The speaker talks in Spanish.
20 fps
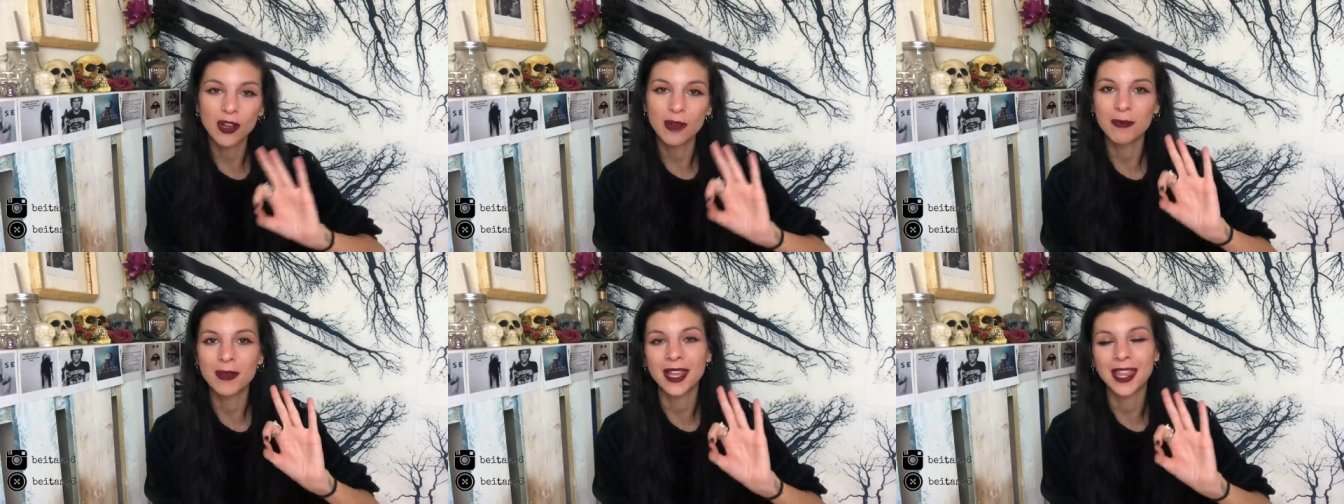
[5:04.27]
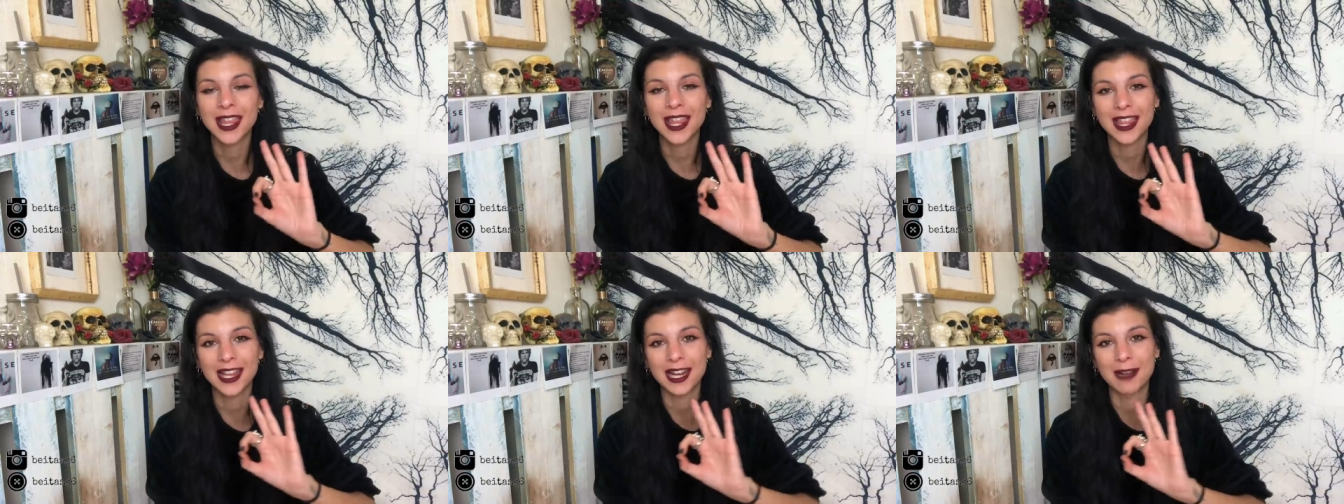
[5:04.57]
y
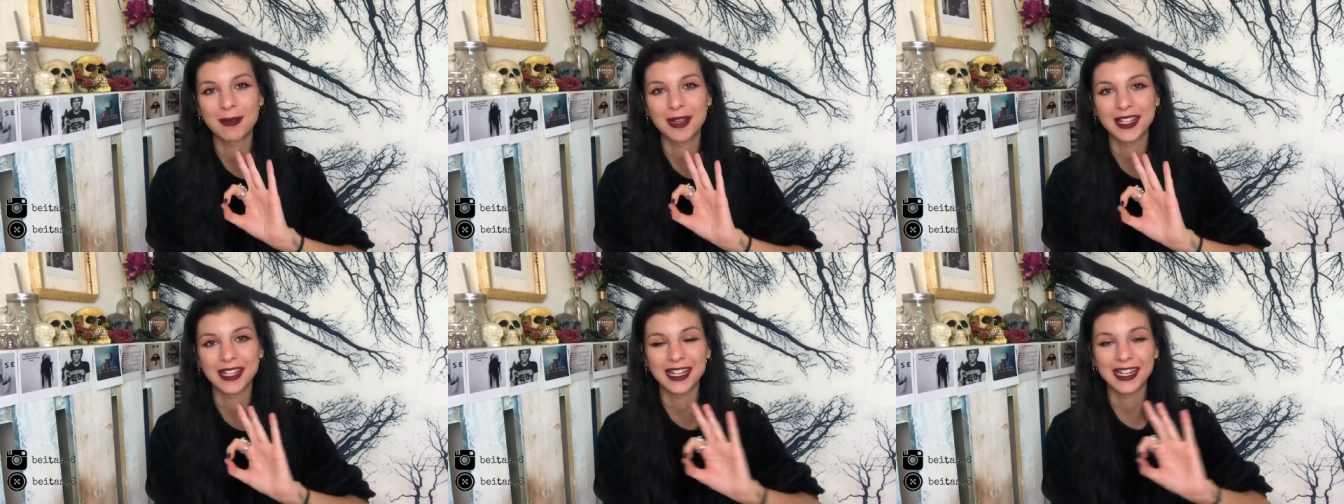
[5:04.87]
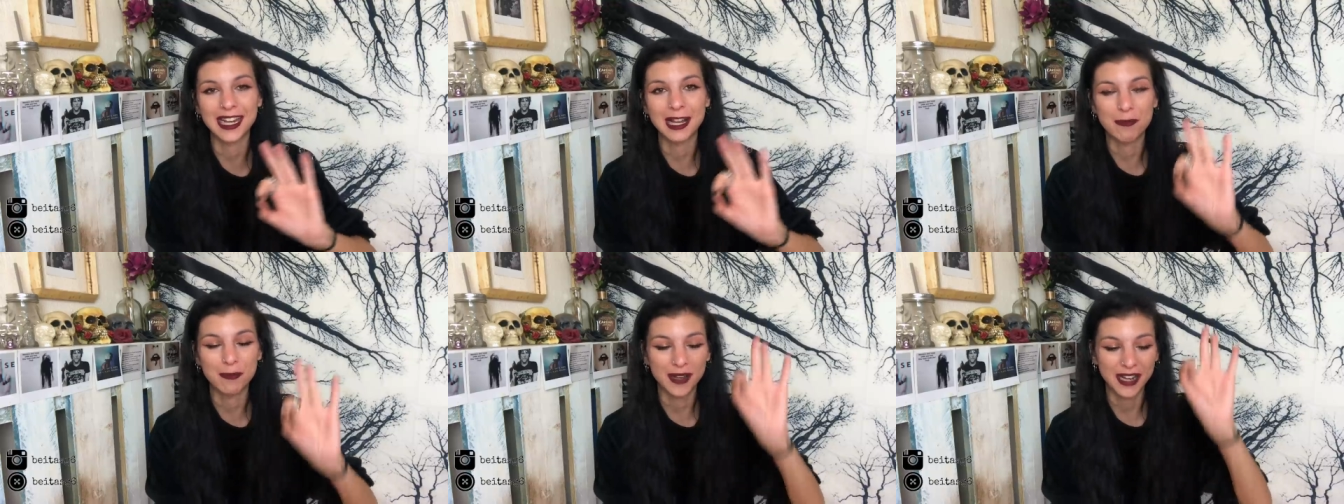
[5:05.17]
media de la
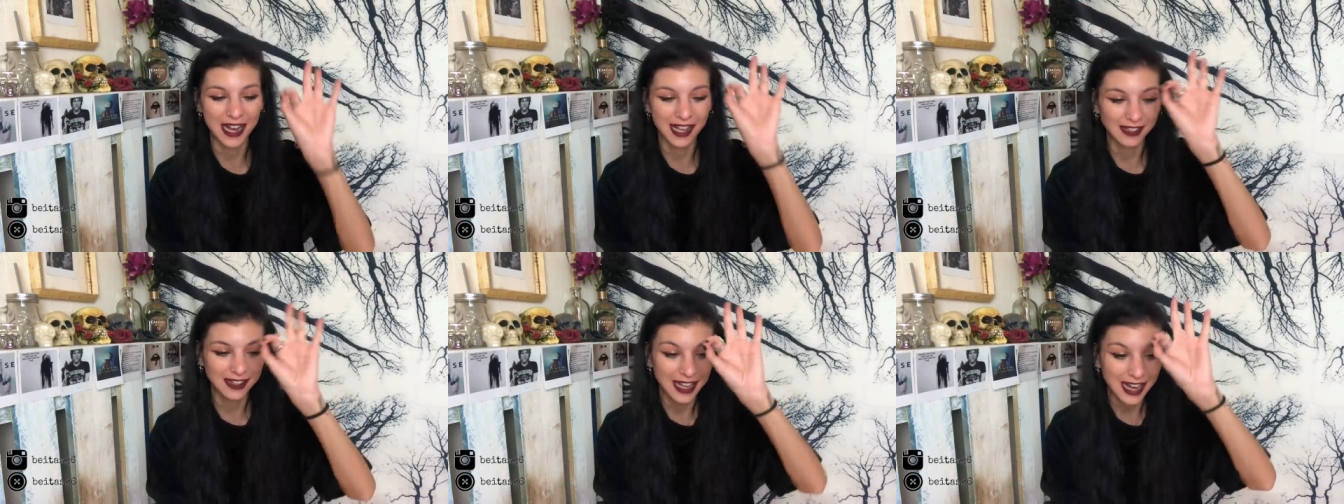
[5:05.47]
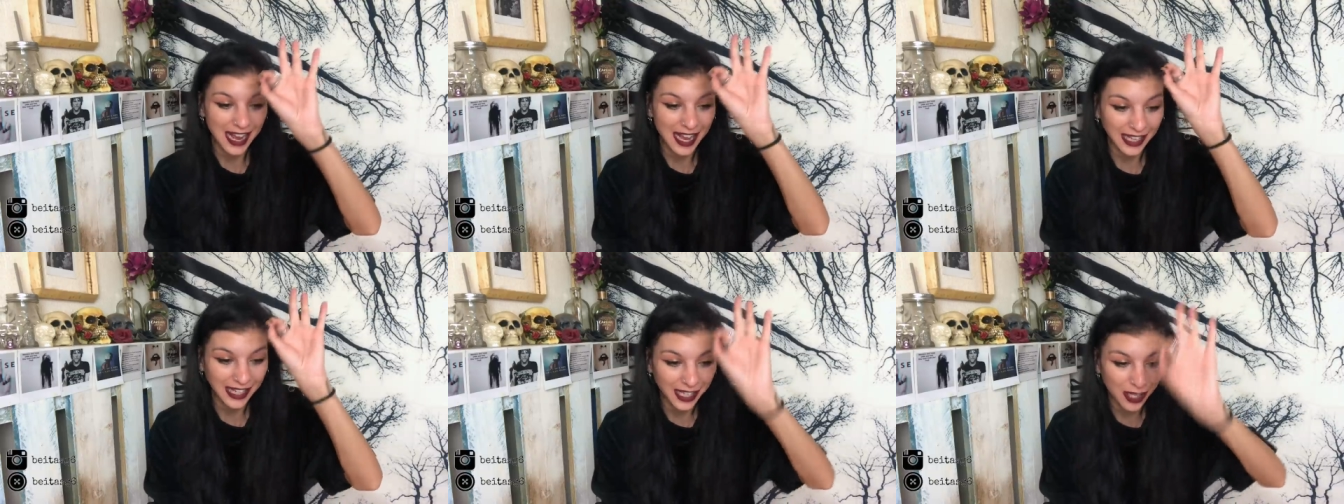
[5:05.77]
mañana para estar
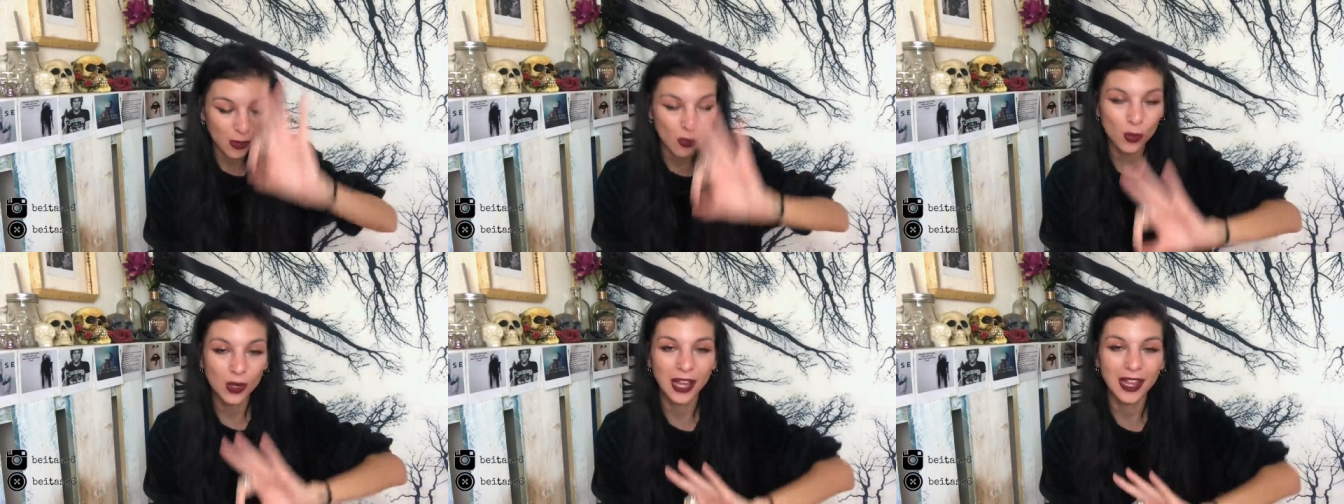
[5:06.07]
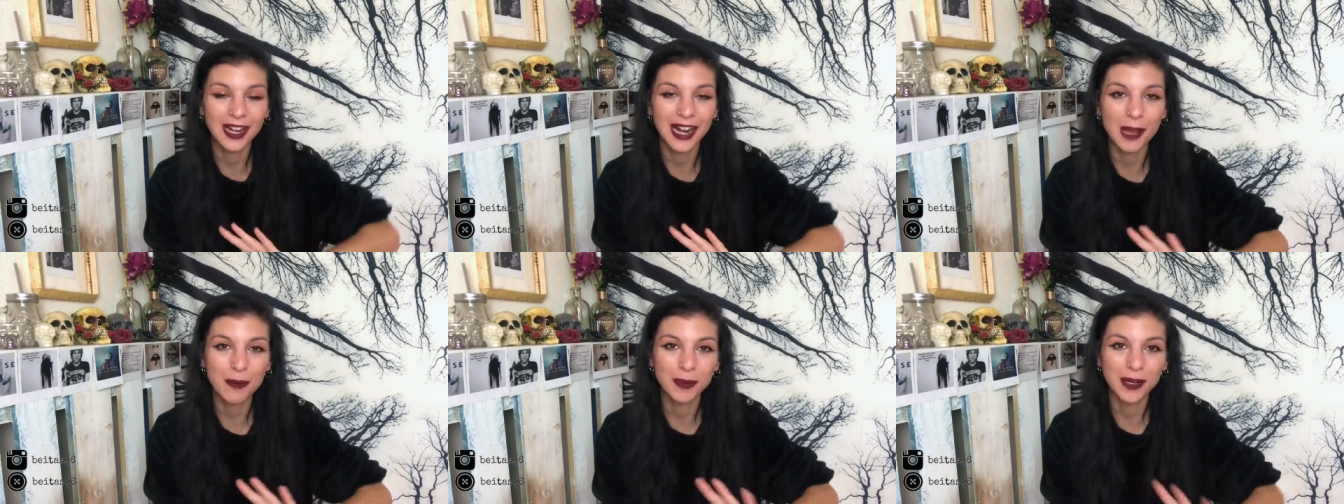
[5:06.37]
ahí una de
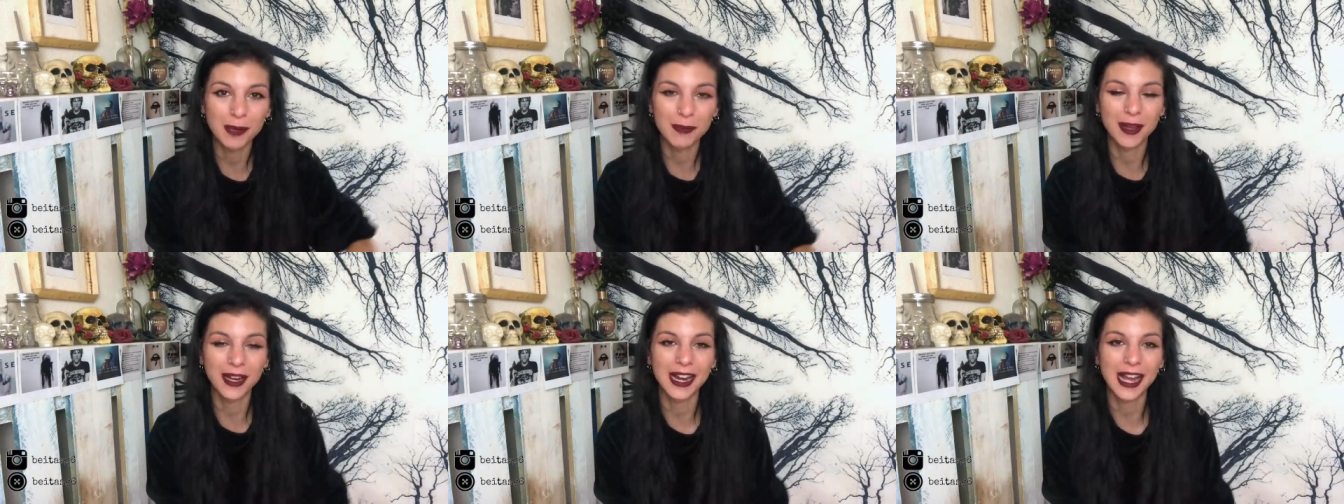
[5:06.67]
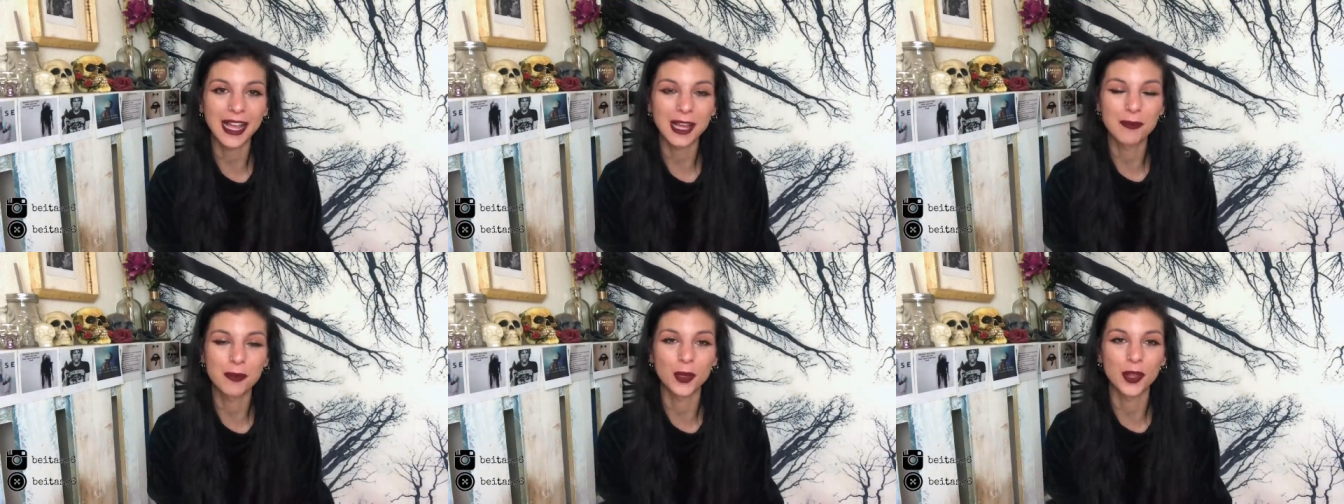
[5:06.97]
las
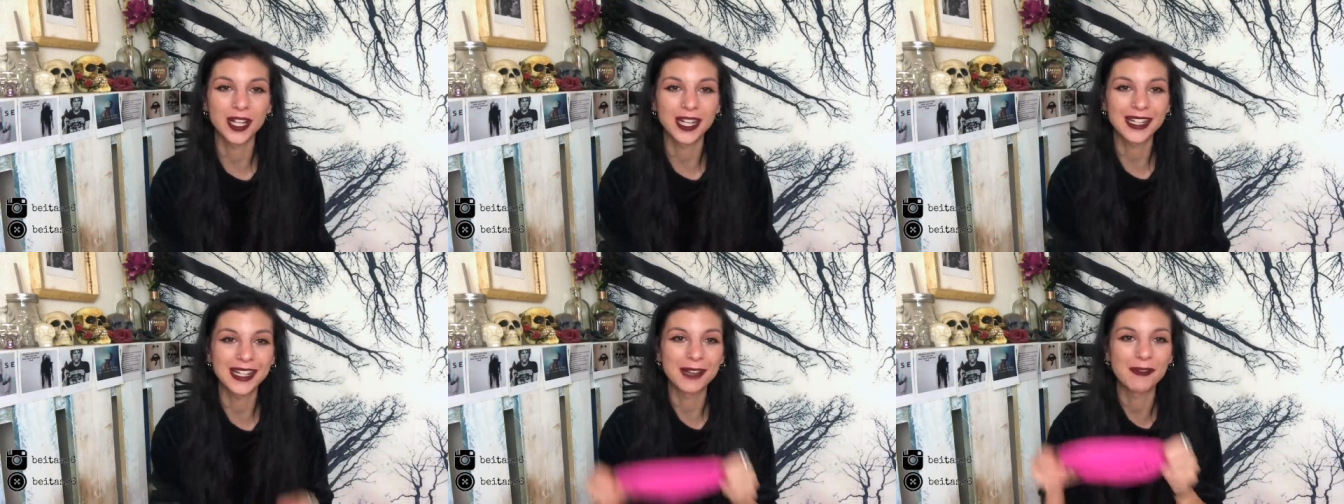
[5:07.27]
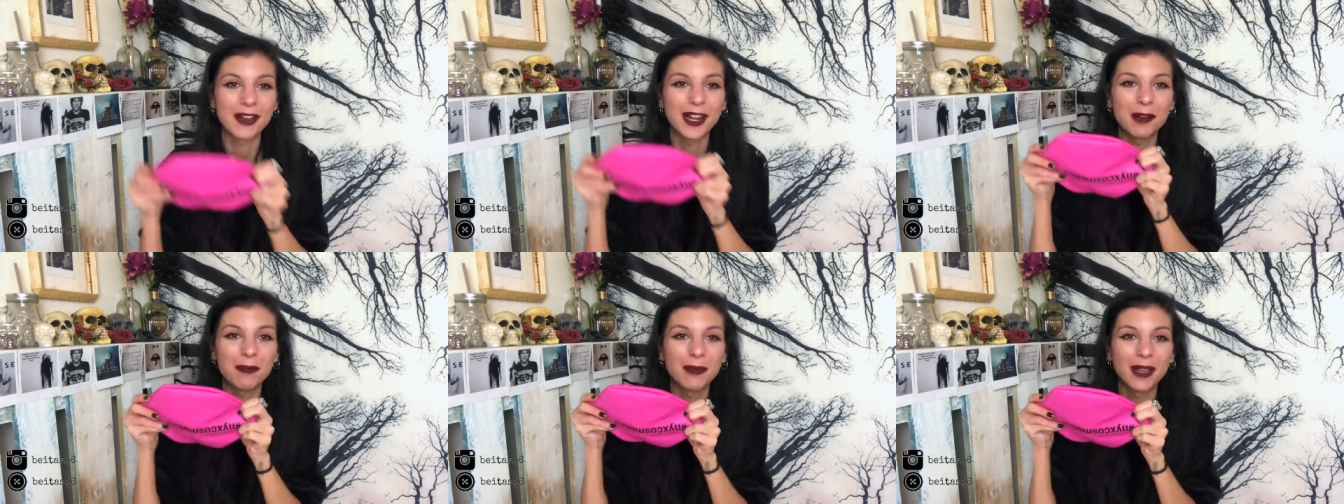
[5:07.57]
primeras y poder
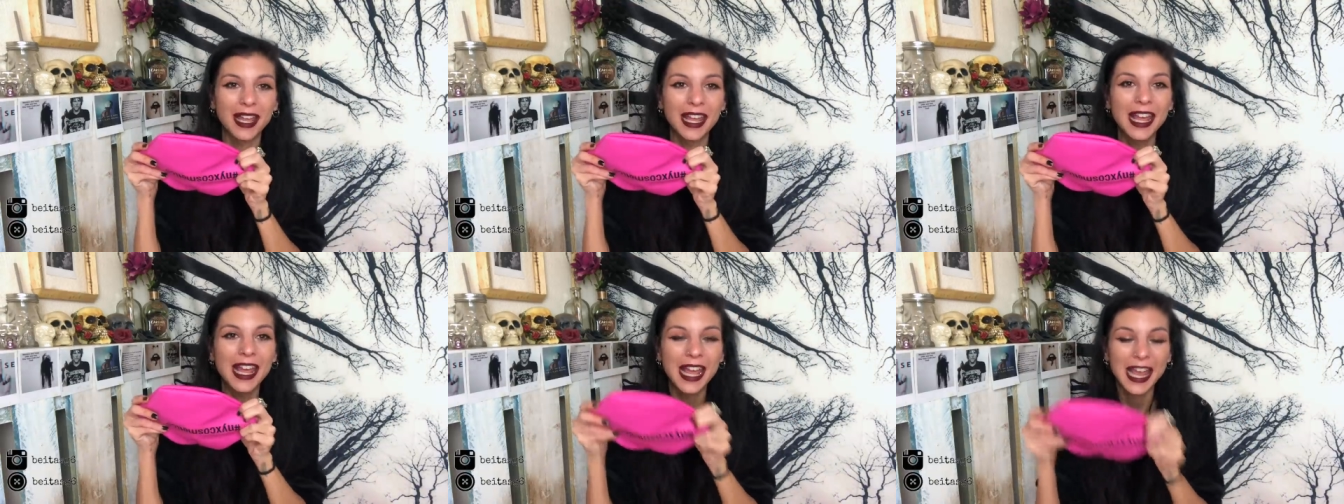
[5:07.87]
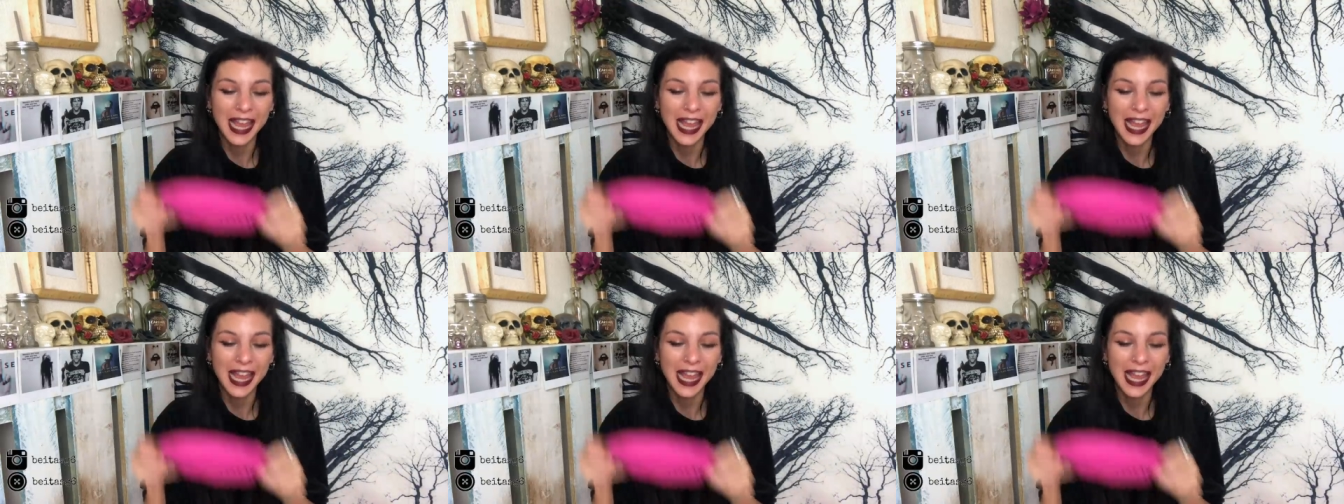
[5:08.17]
llevarme